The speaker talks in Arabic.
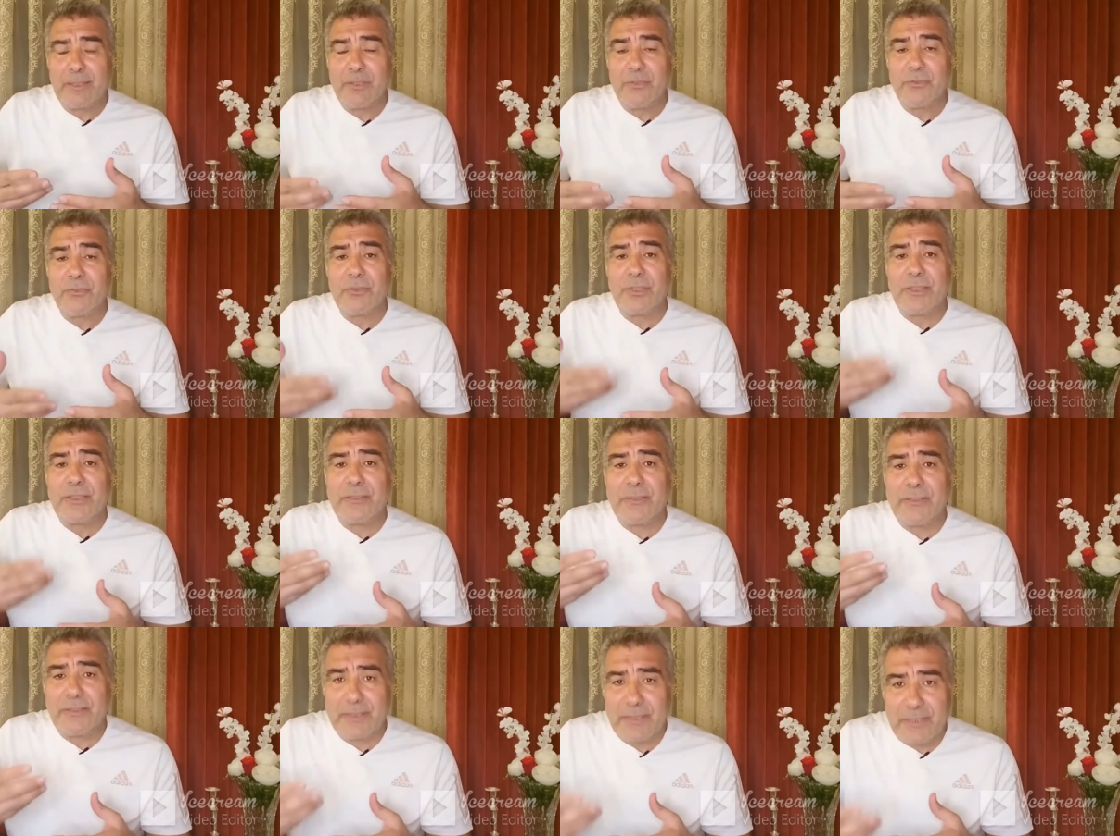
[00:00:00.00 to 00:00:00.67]

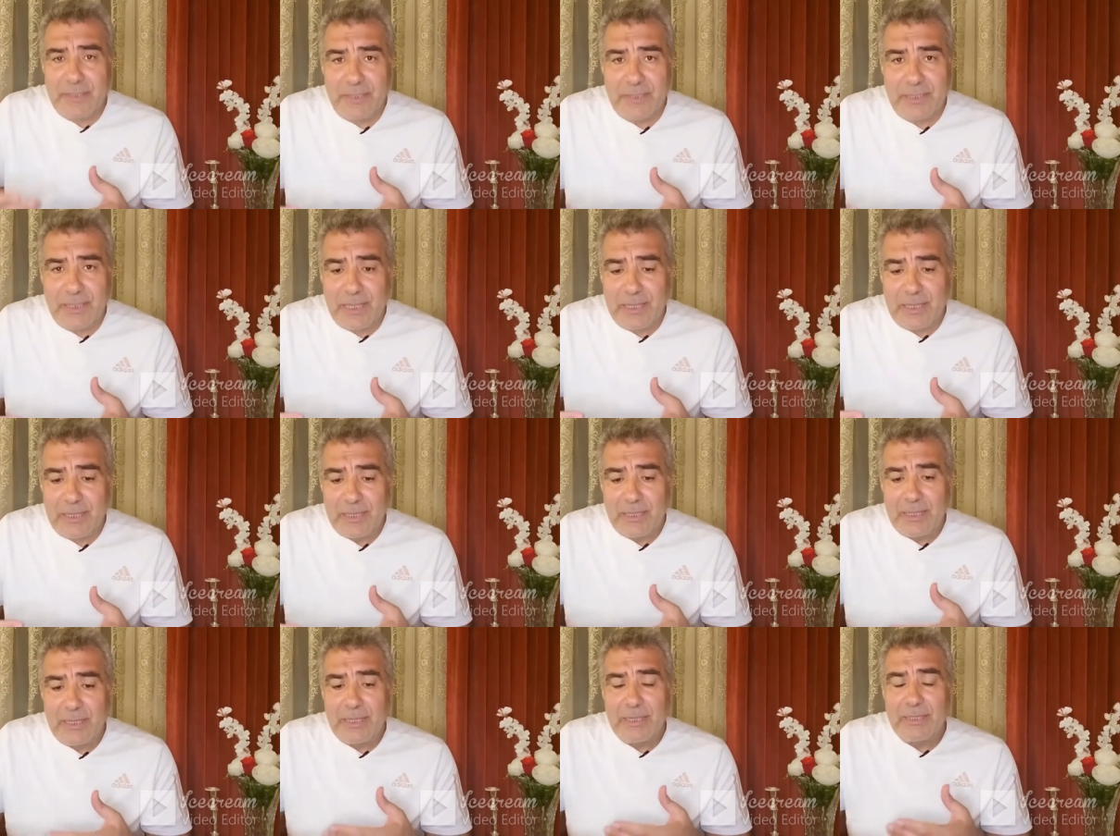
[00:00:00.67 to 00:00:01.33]
جذرية
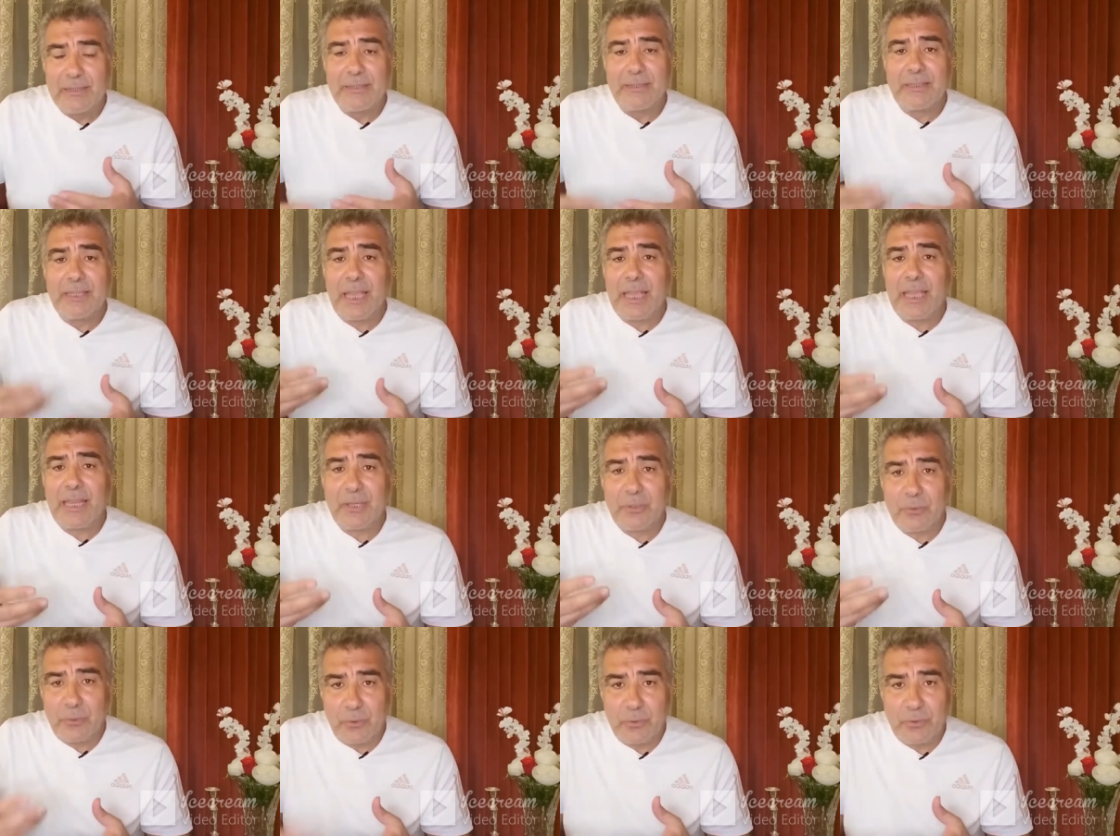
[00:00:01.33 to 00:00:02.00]

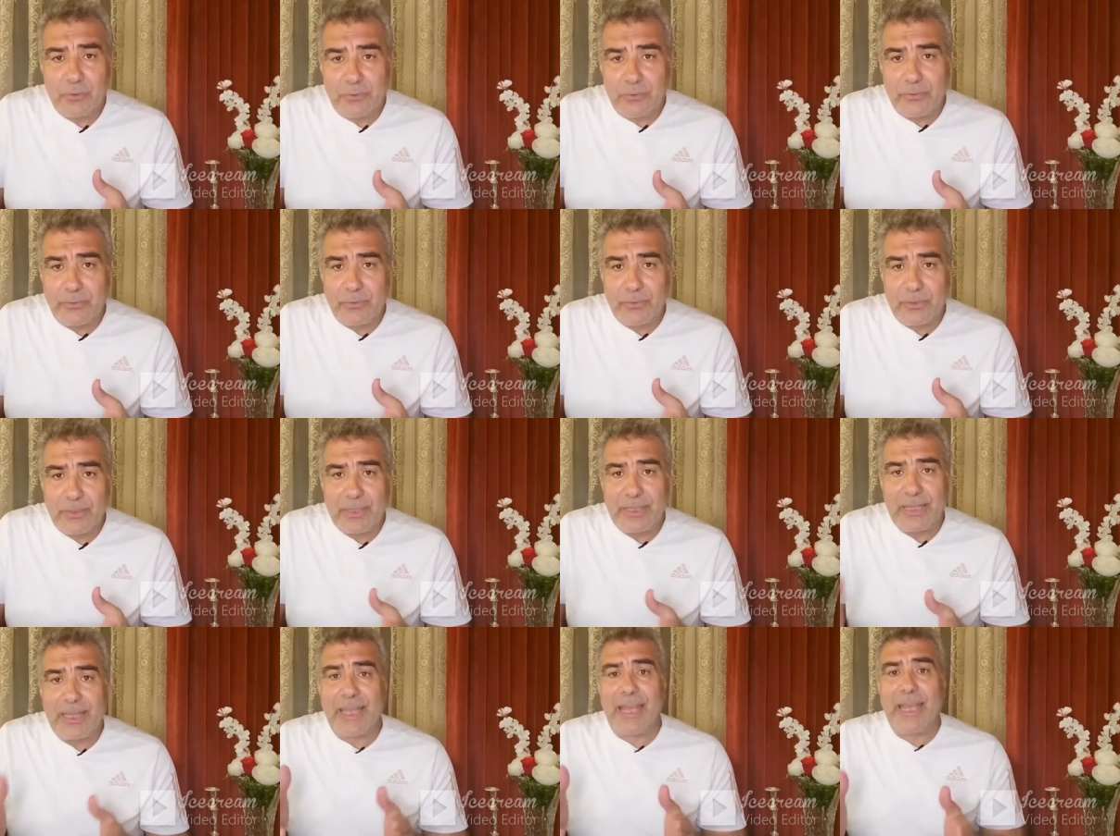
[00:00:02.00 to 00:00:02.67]
تحدث
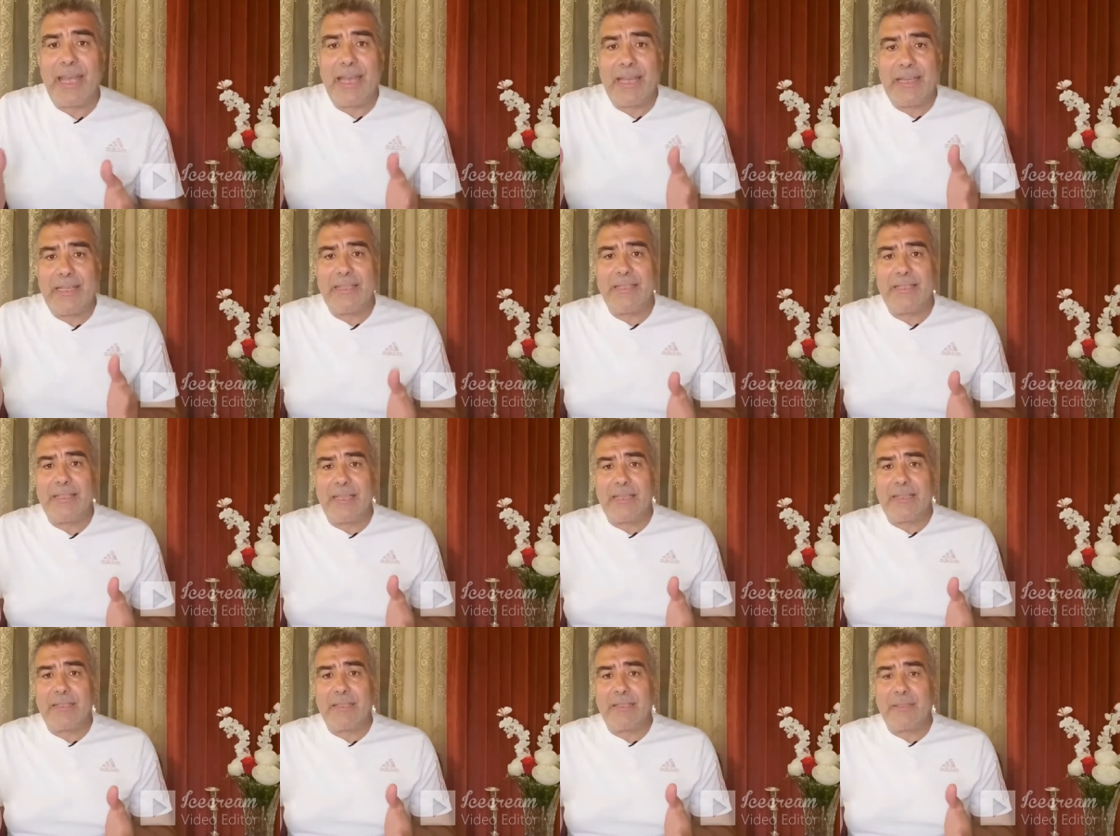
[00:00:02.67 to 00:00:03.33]

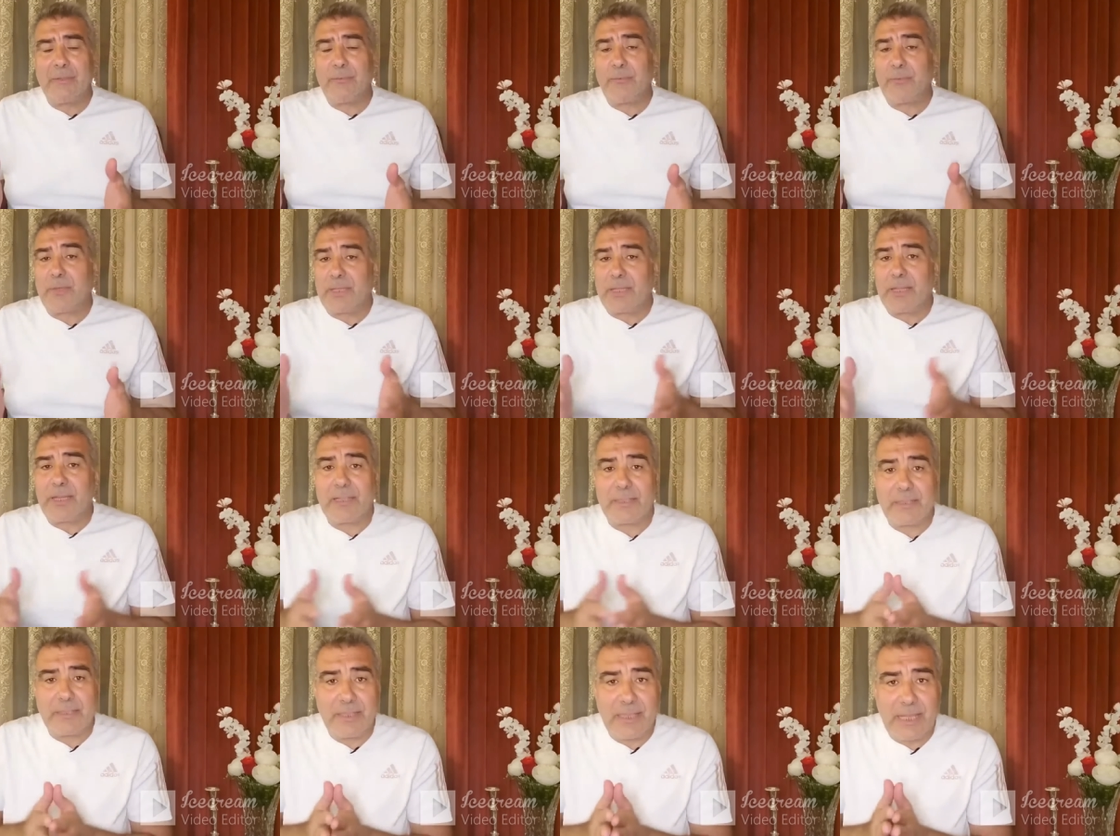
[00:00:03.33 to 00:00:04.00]
حاليا في
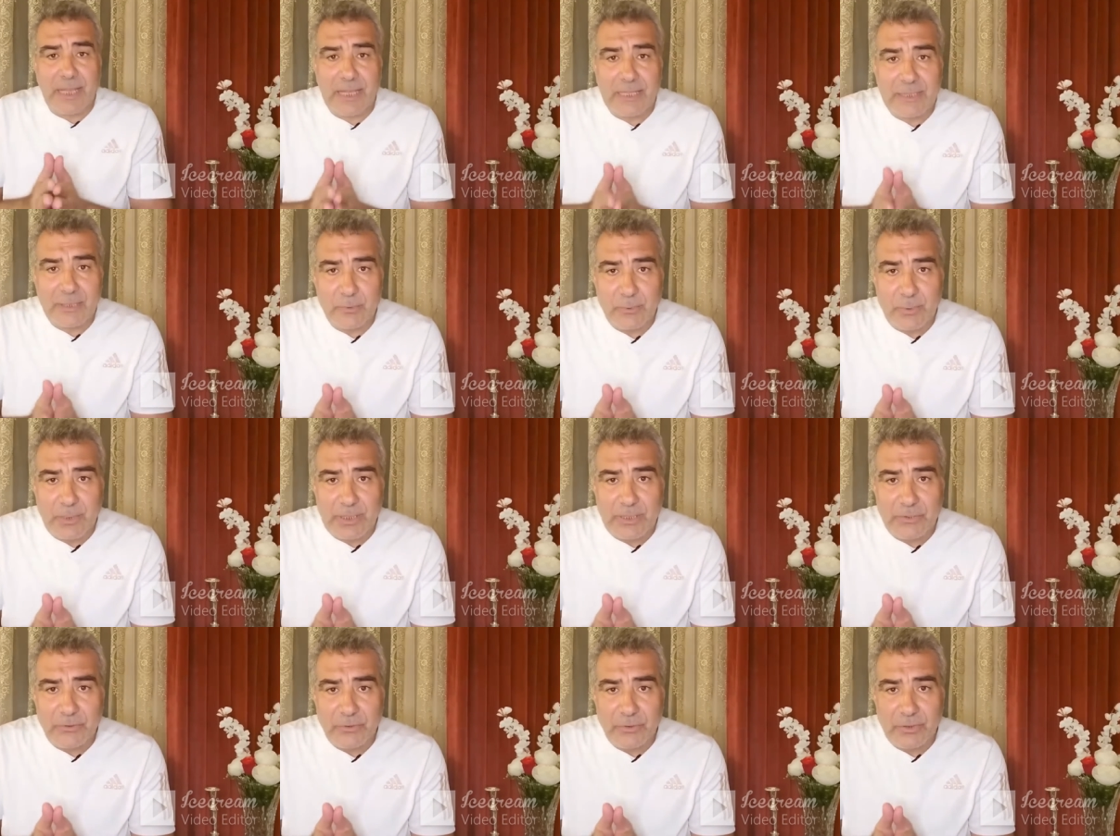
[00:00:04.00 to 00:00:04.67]
القرن الحادي
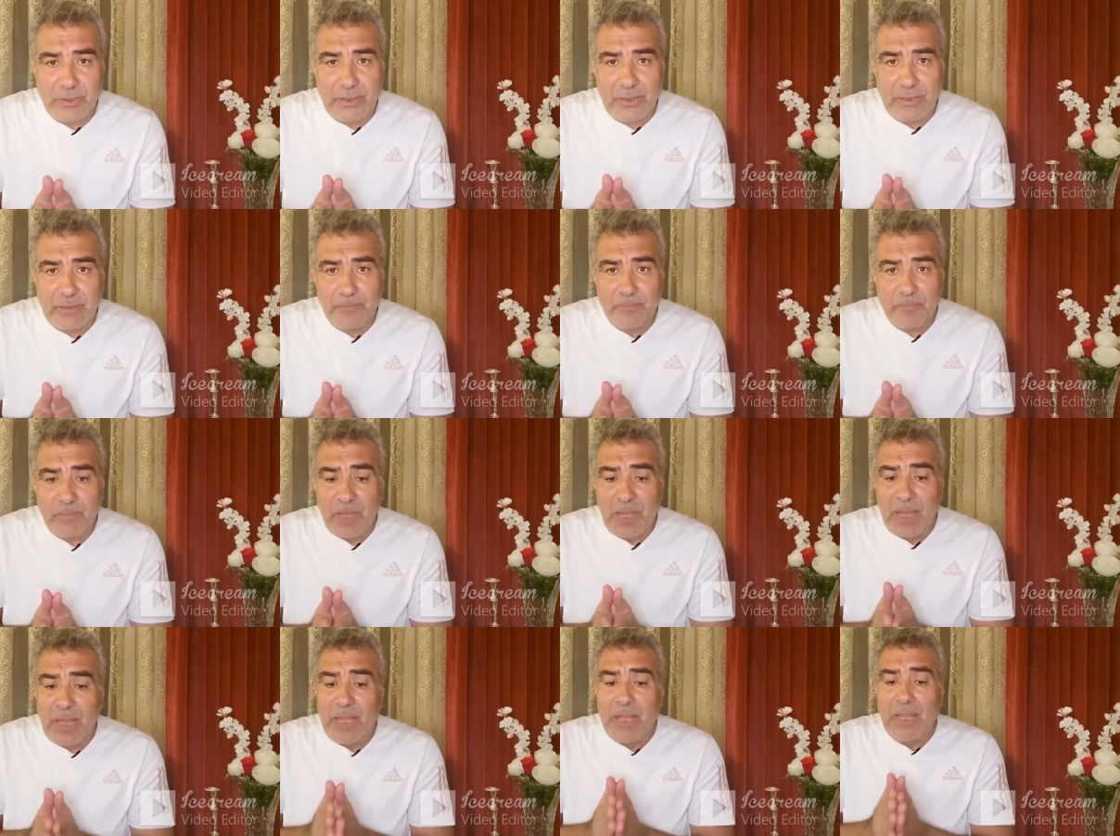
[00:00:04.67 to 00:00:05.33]
والعشرين
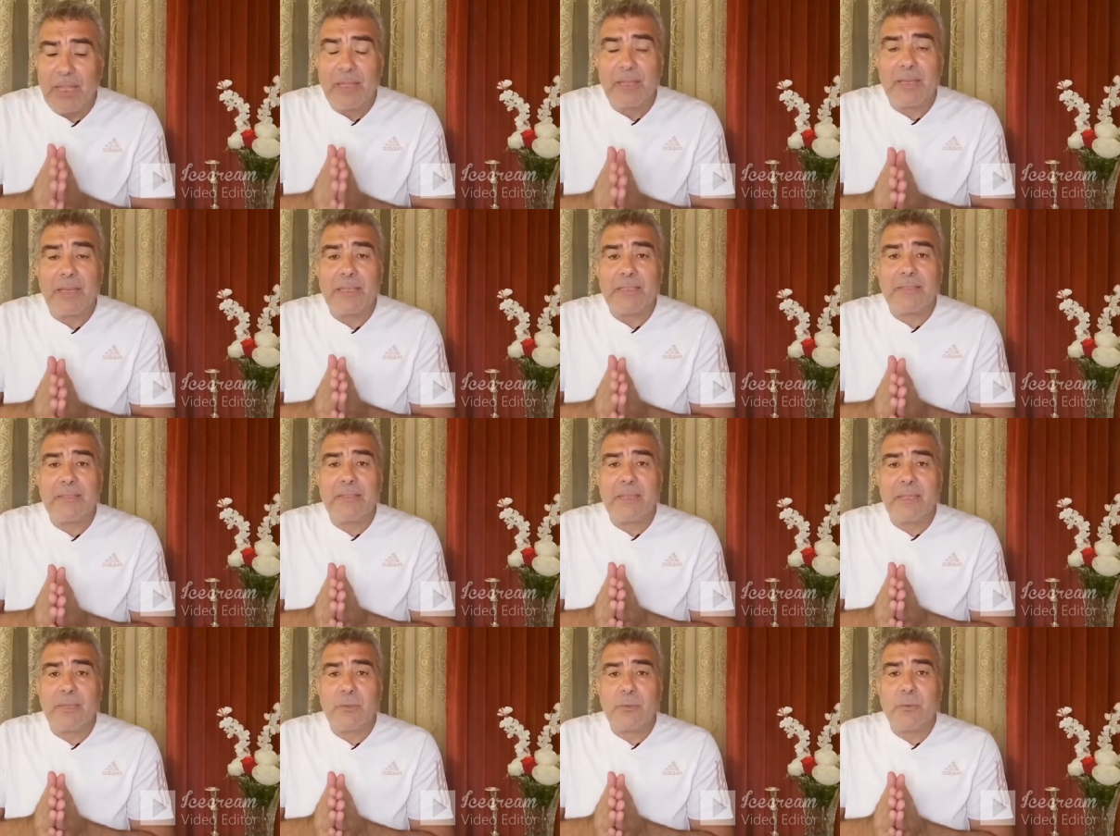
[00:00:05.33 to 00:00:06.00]
قد
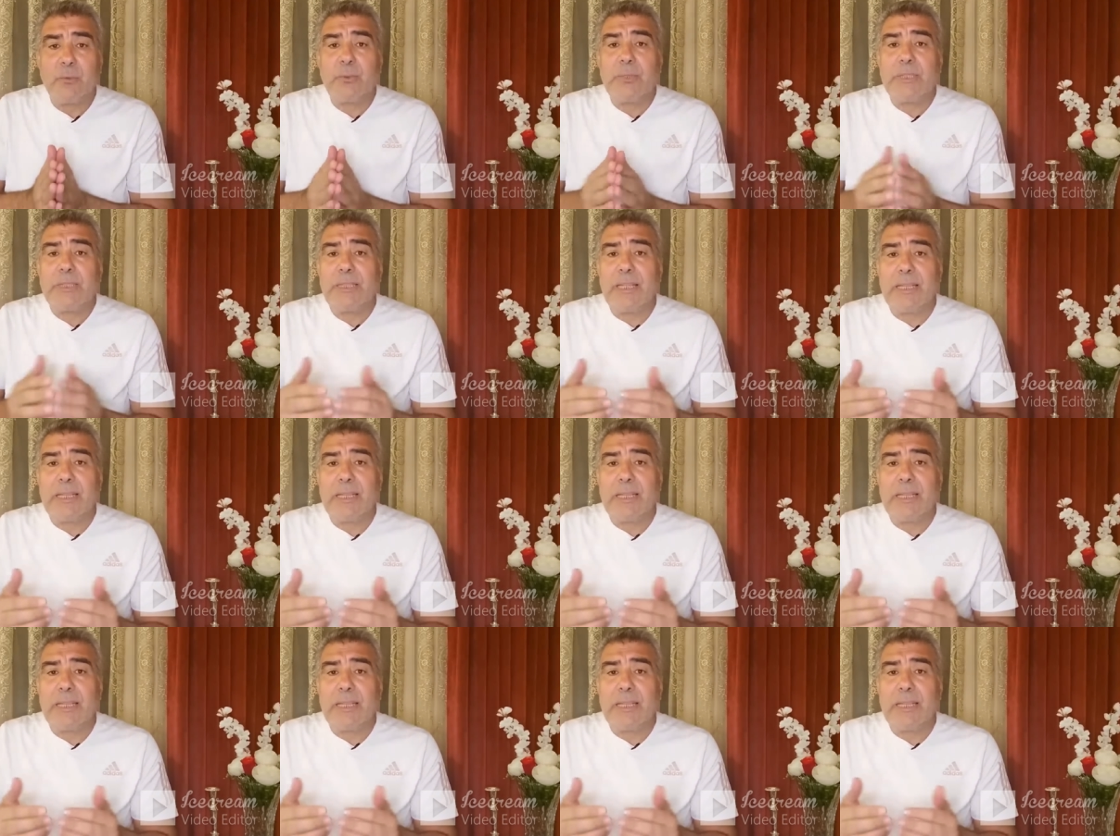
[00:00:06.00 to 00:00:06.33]
تكون